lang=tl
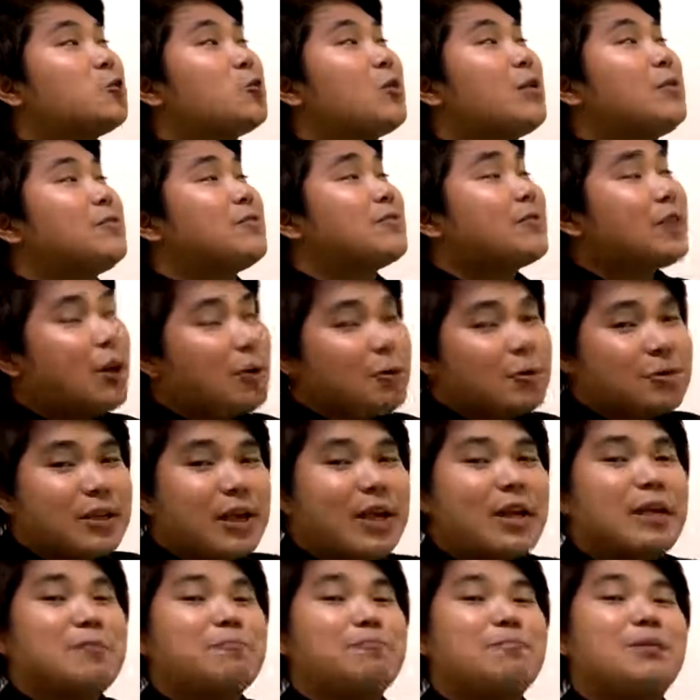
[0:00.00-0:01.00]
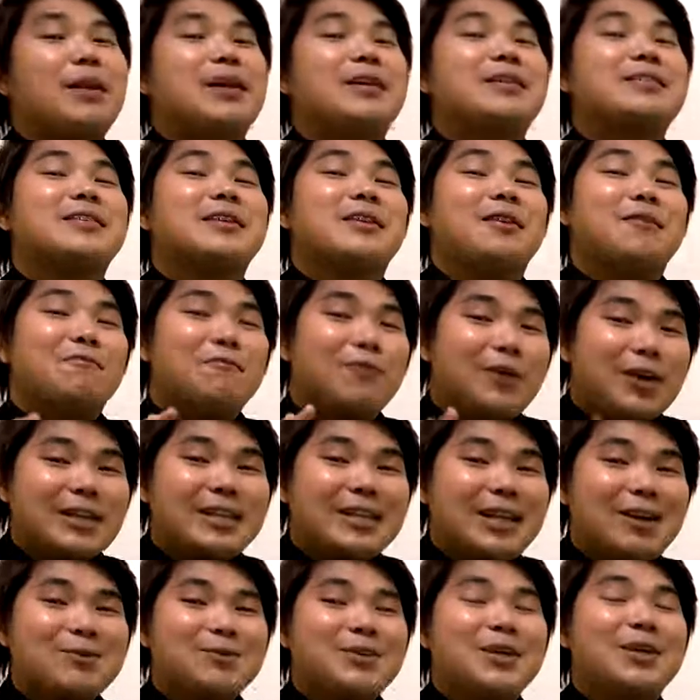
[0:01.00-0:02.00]
12,000 plus
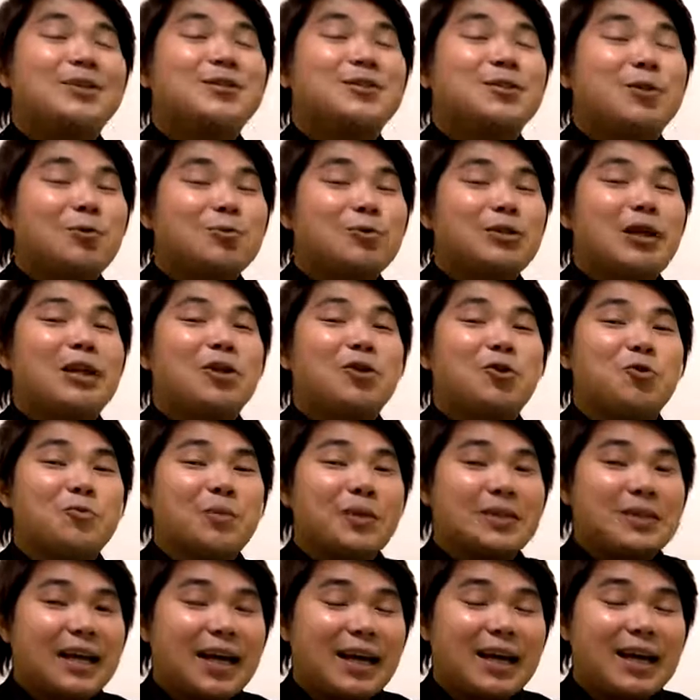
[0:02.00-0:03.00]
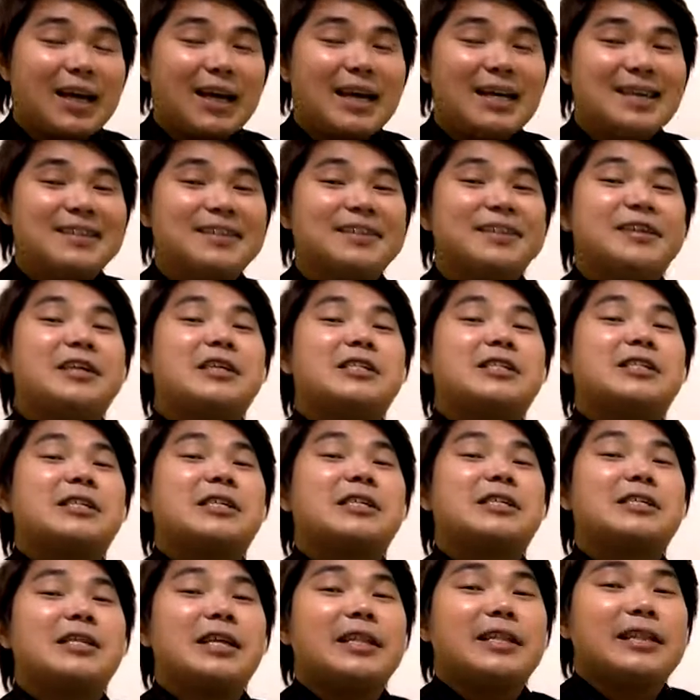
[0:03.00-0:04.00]
4,000, total kumita ka ng
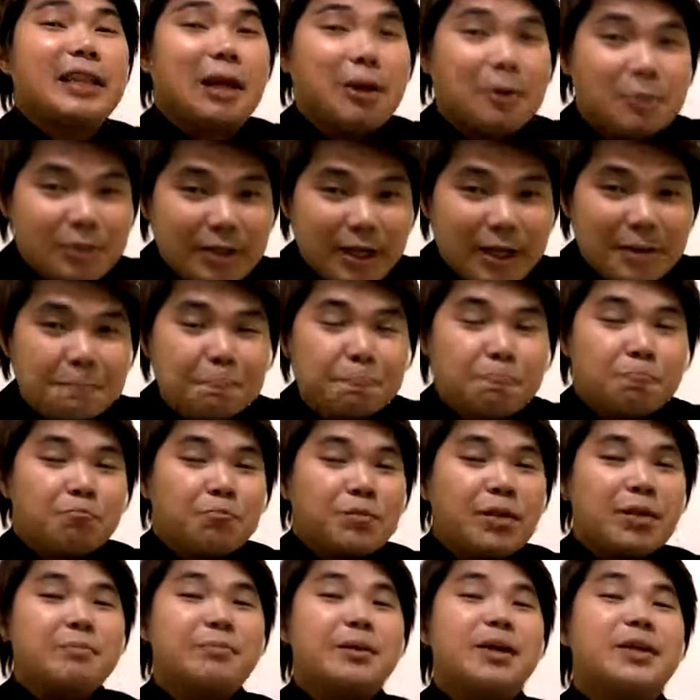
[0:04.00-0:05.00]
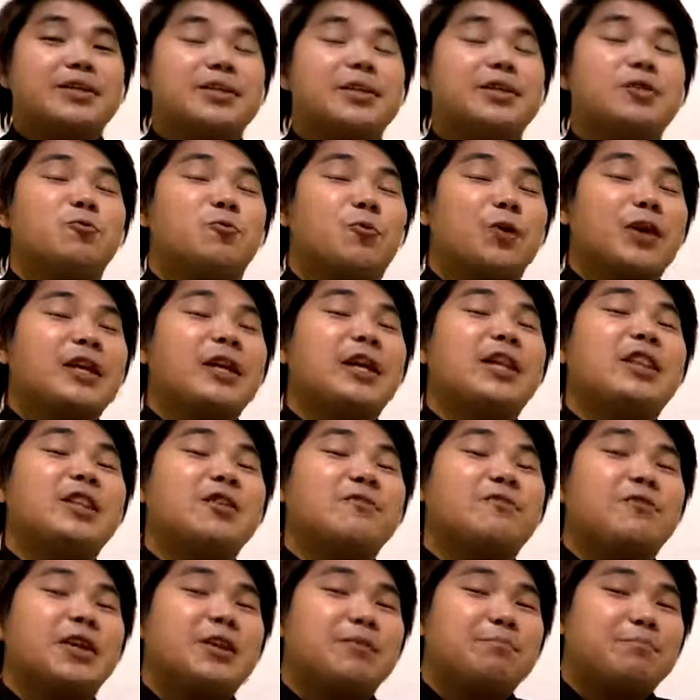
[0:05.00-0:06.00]
16,000. Imagine, work and
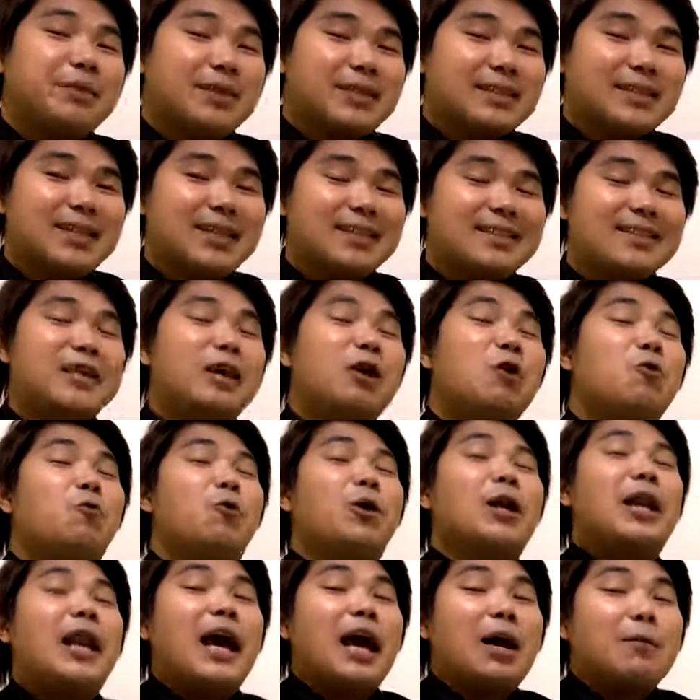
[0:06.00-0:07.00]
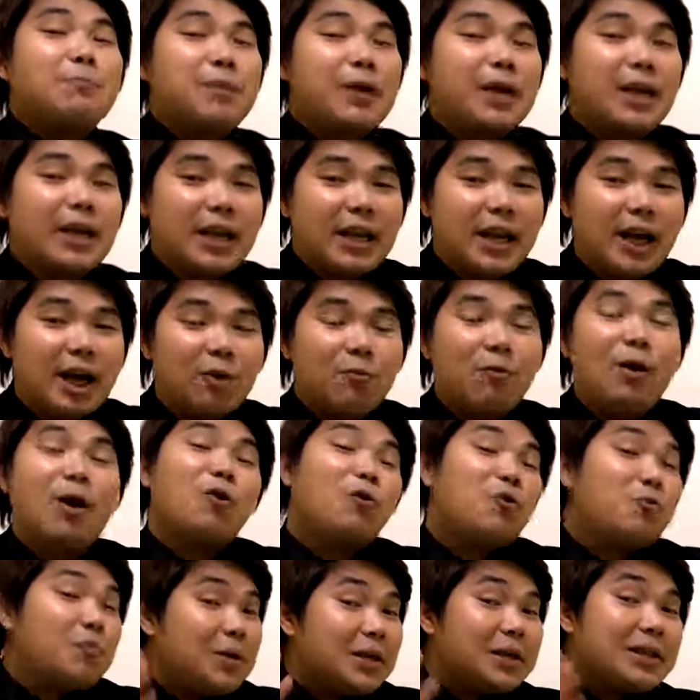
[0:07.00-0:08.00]
define business, wala ka pang ginagawa,
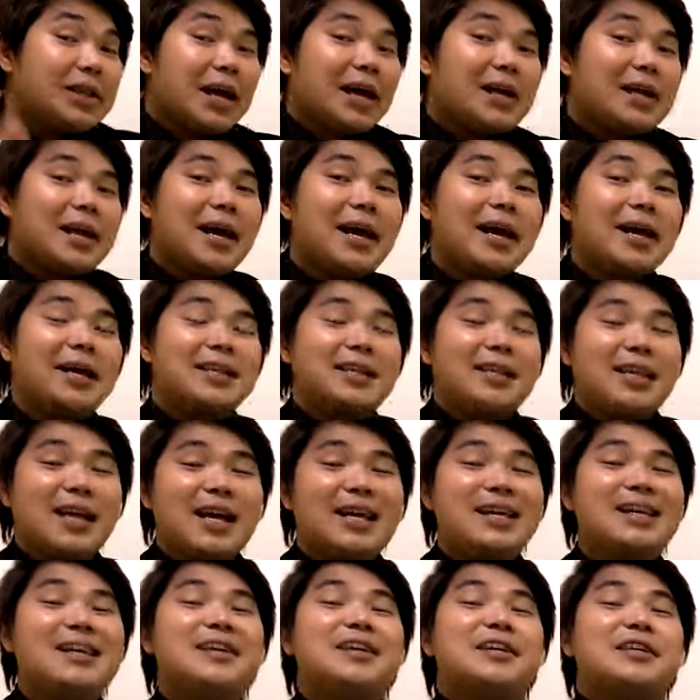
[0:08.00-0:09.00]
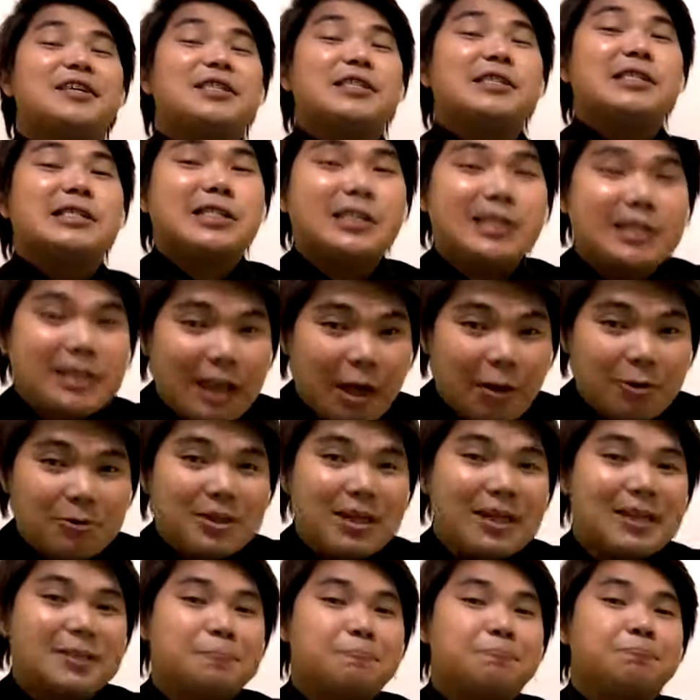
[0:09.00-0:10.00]
kumita ka na agad ng
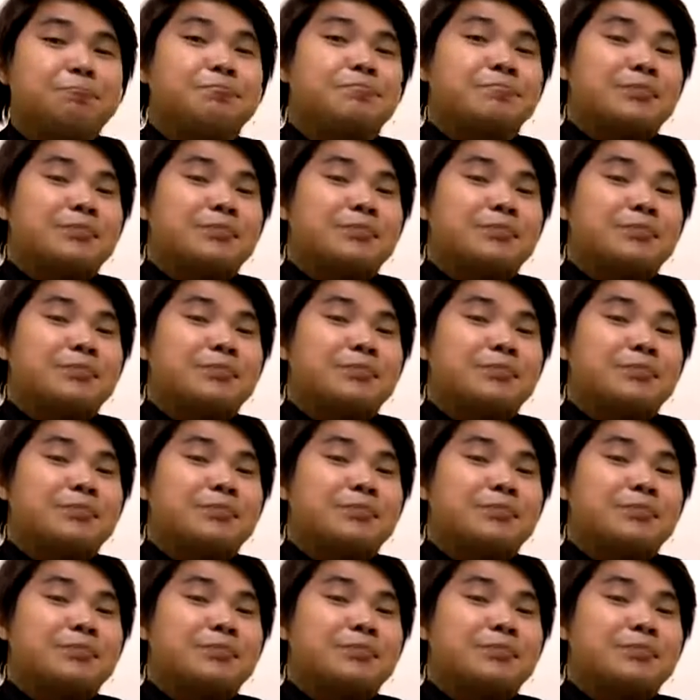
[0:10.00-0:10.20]
16,000.